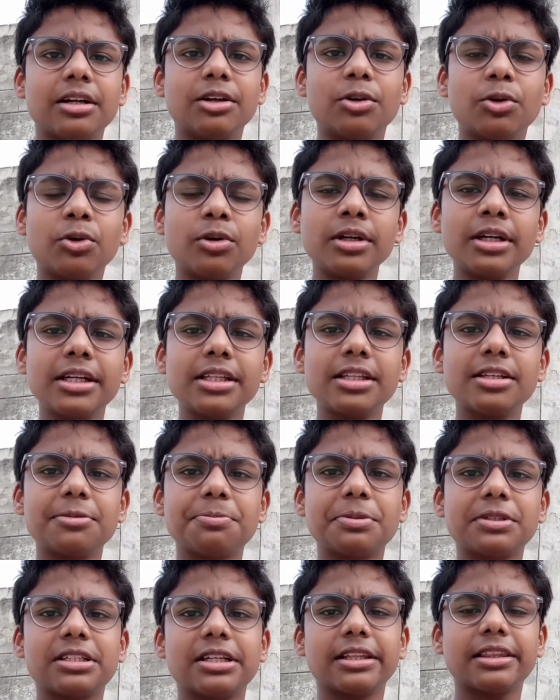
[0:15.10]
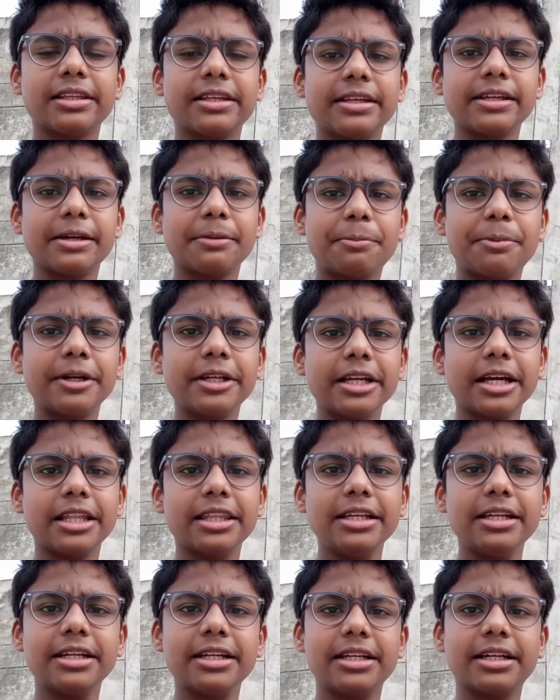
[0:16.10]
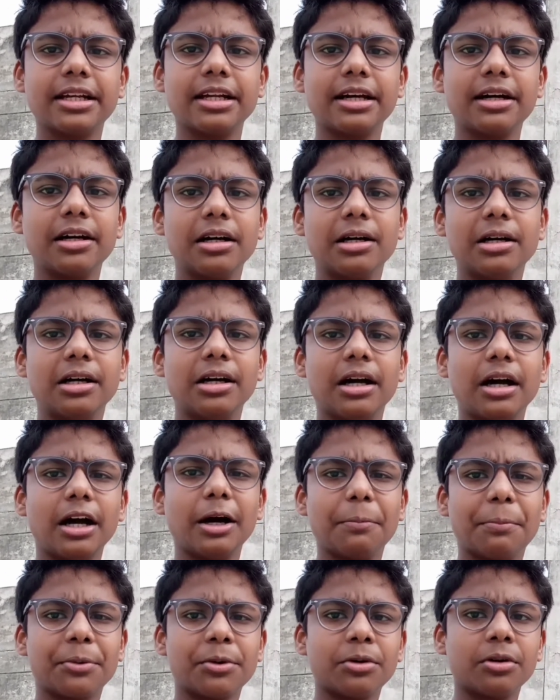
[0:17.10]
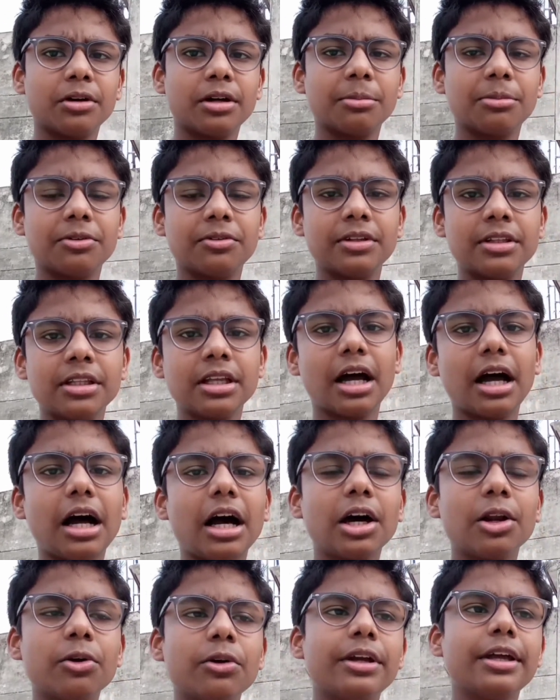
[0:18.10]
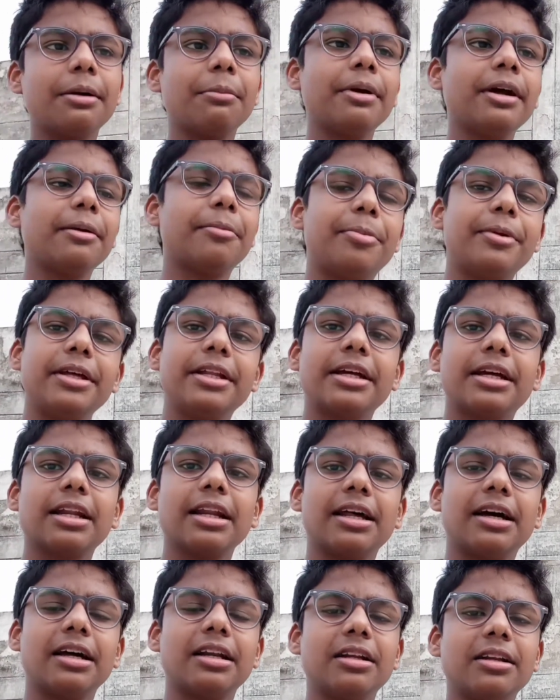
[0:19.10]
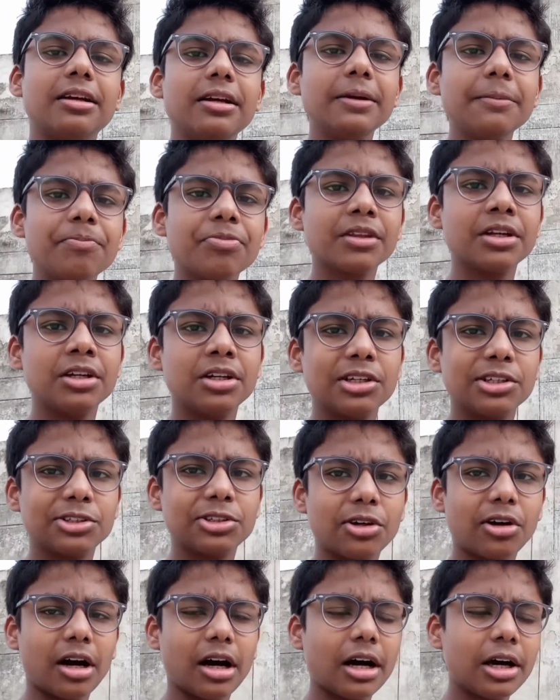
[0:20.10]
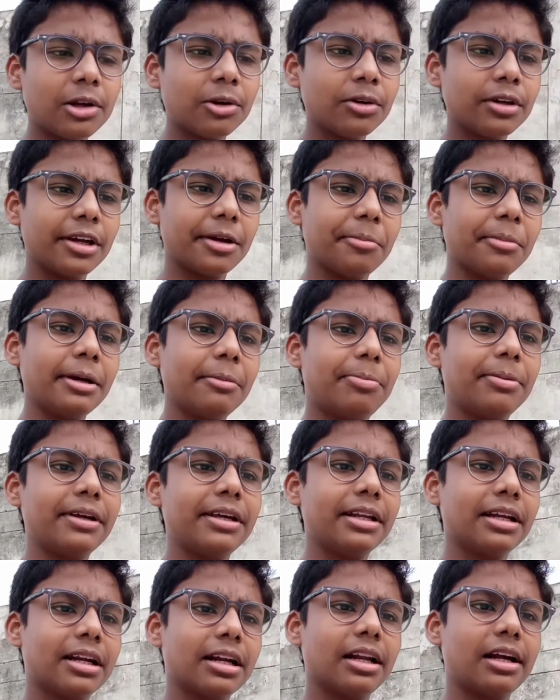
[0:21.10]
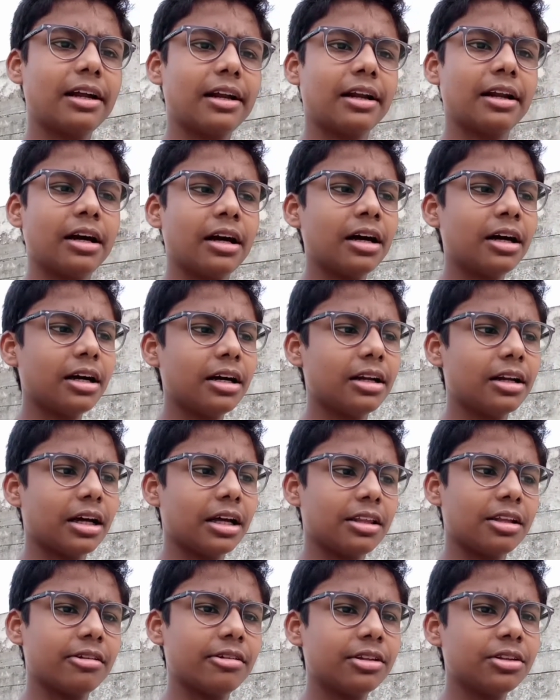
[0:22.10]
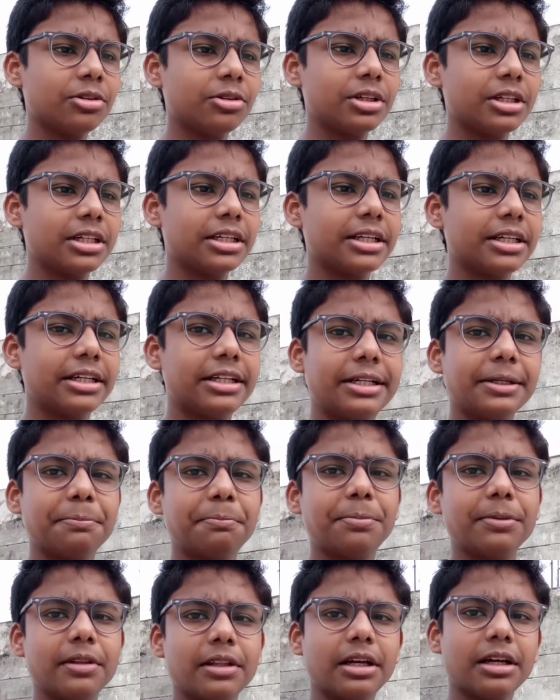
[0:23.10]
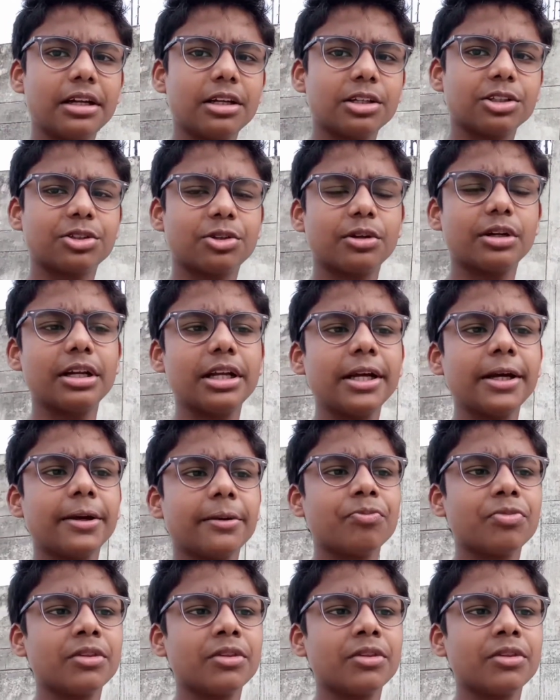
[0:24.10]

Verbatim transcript: நோய் எதிர்ப்பு சக்தியை எப்படி அதிகரிக்கலாம் அப்புறம் நம்ம வந்து ஆரோக்கியமாக எப்படி இருக்கலான்னு ஸோ ஆரோக்கியமாக எப்படி இருக்கலான்னா அதில் வந்து ஒரு டிப்பு தான் நான் சொன்னேன்